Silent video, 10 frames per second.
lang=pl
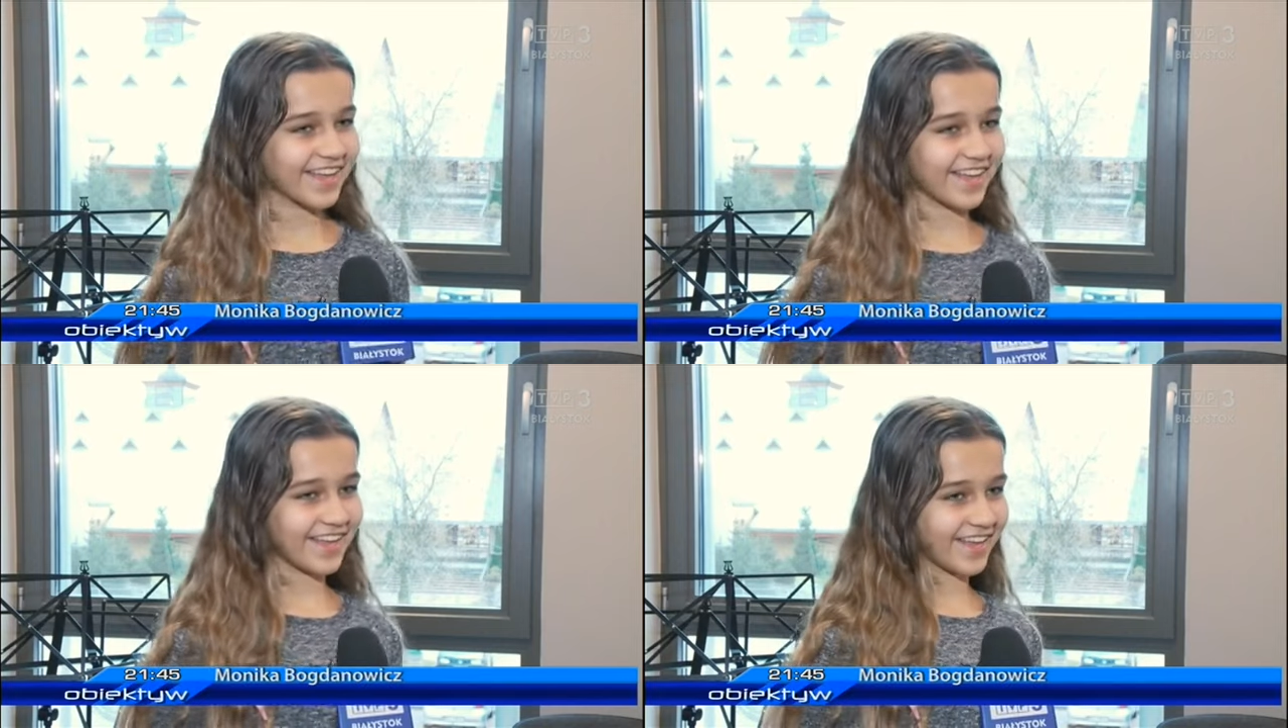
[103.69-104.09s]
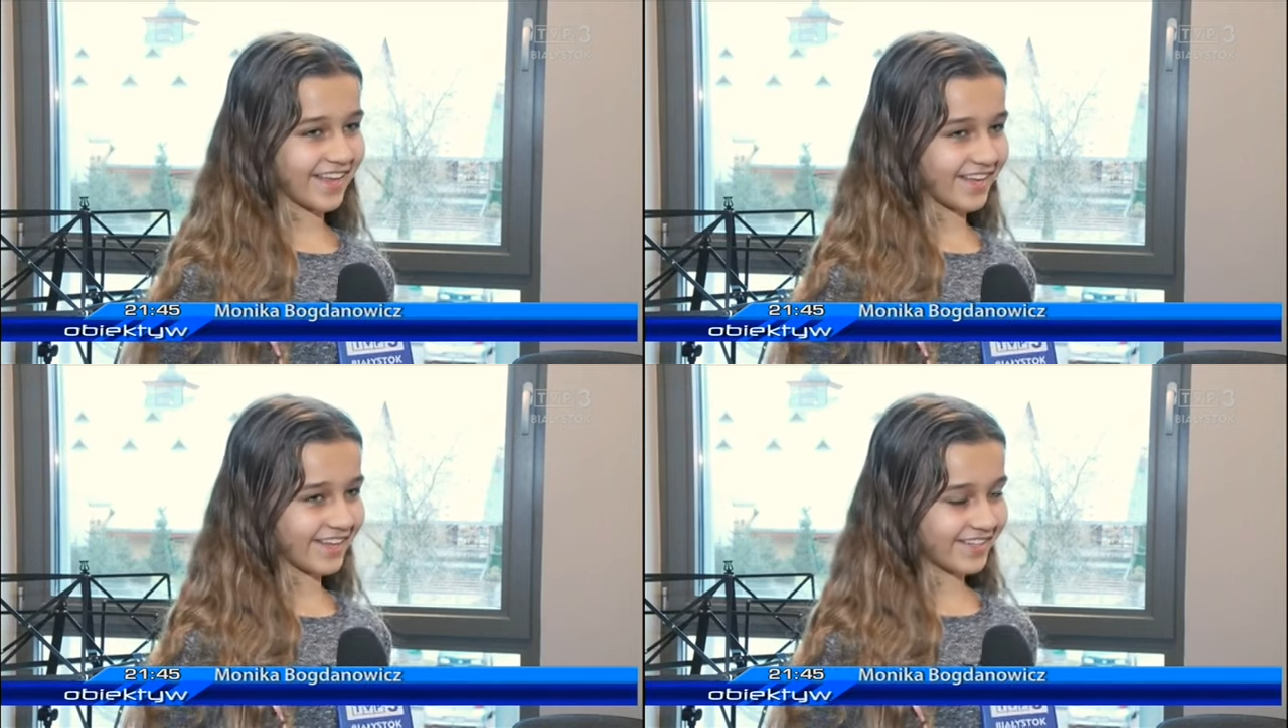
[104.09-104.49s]

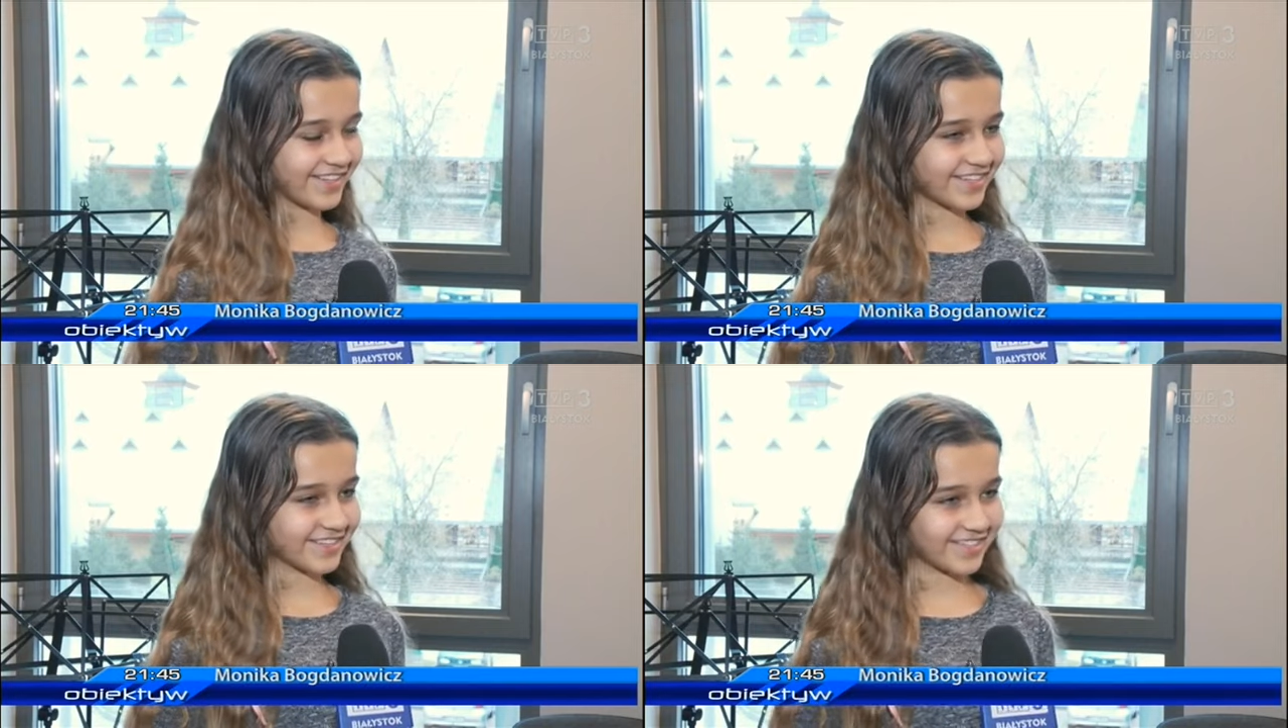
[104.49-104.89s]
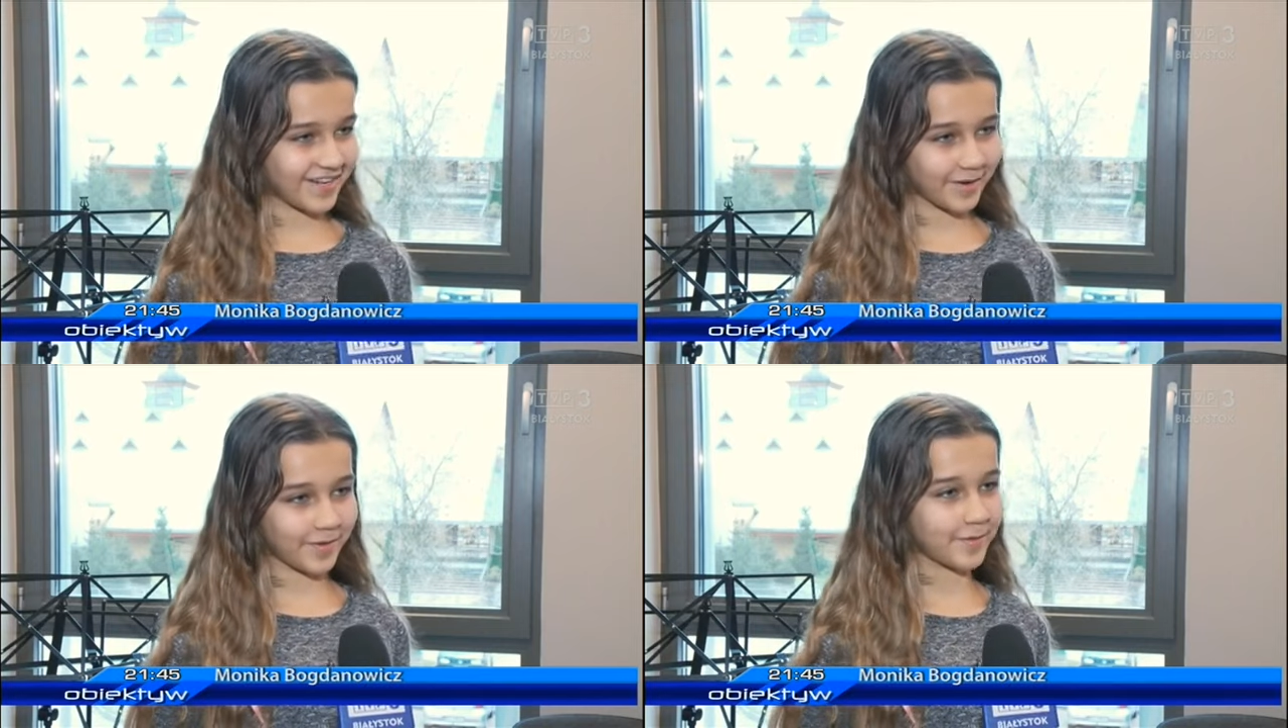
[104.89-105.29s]
E, i
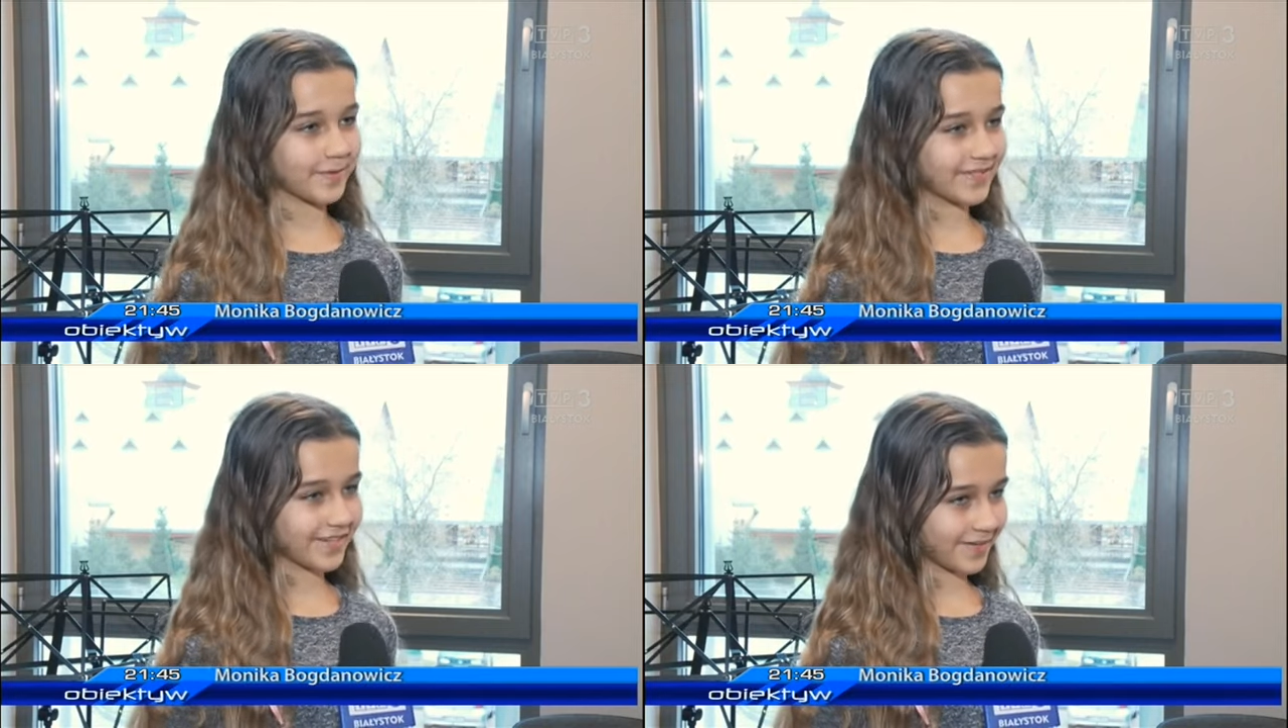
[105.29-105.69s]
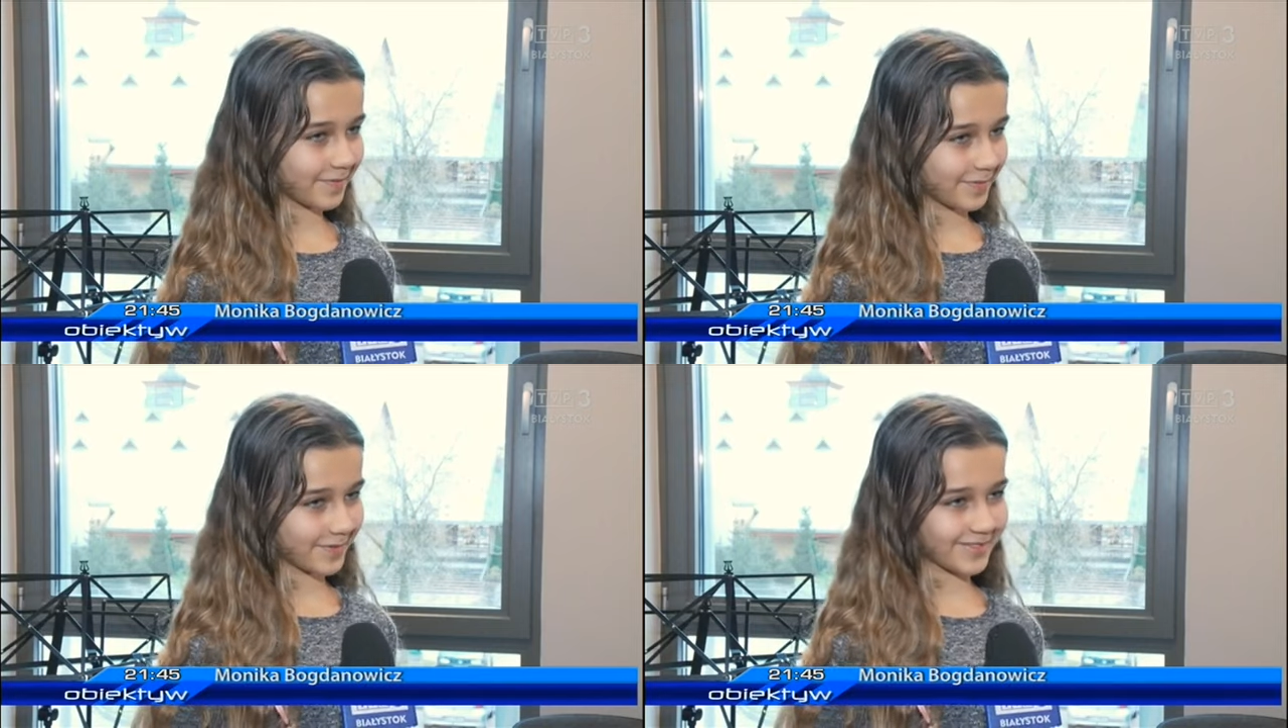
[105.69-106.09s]
tancerką, tak
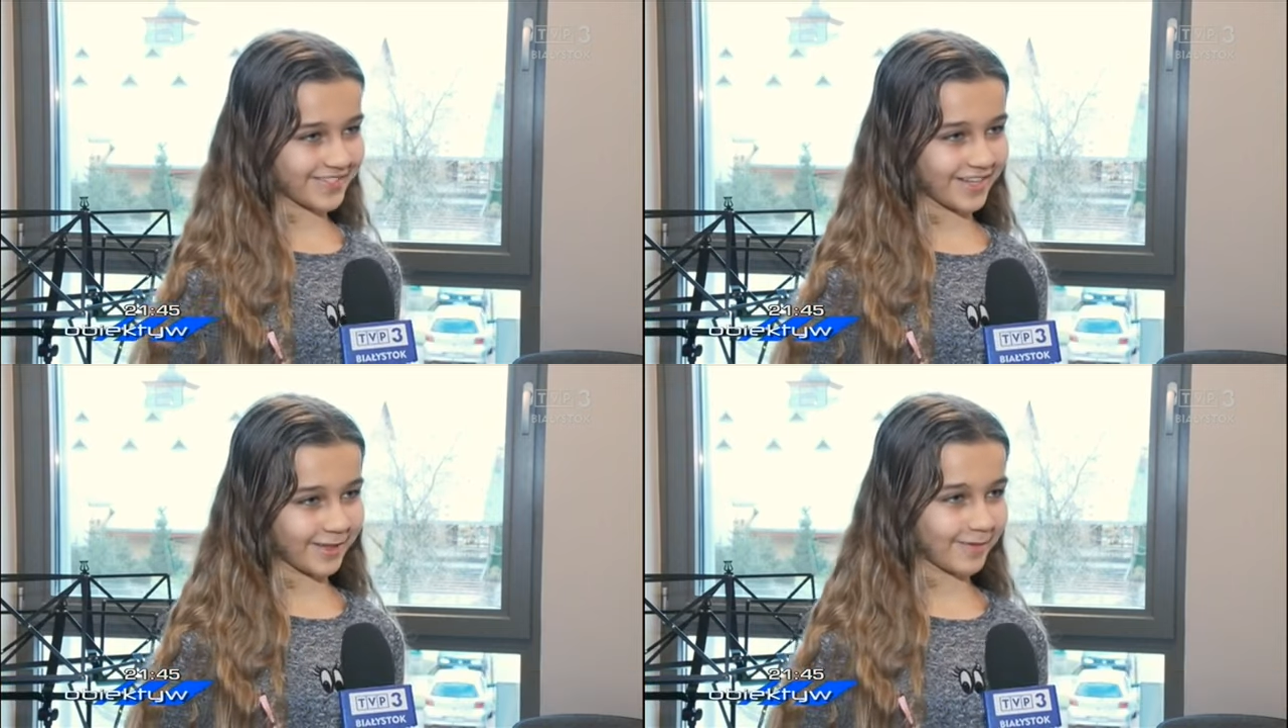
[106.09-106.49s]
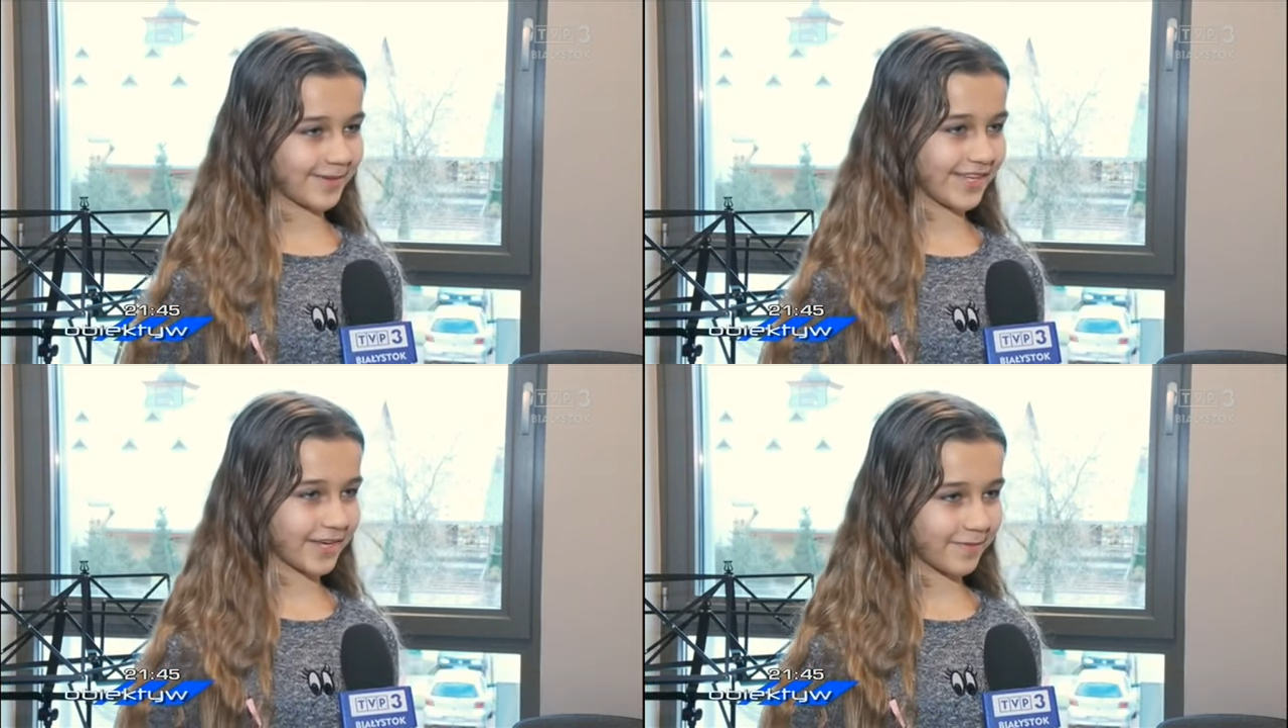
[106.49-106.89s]
w połączeniu,
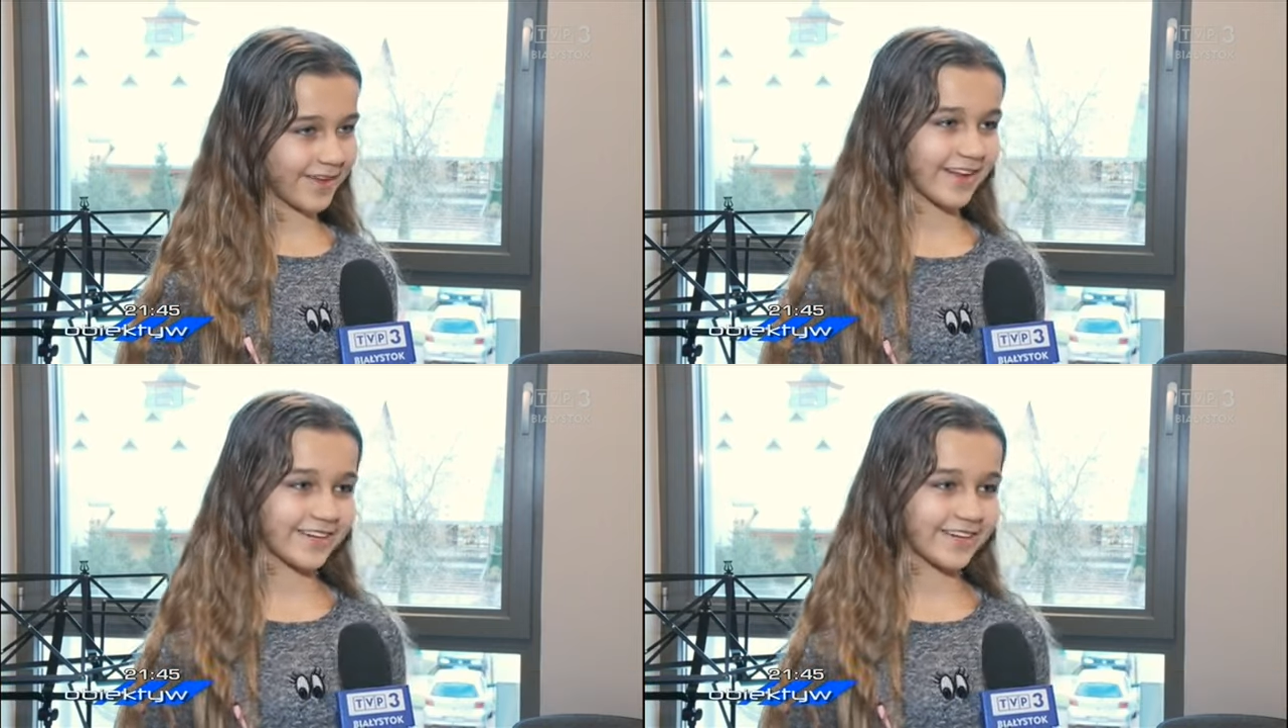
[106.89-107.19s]
jak Michael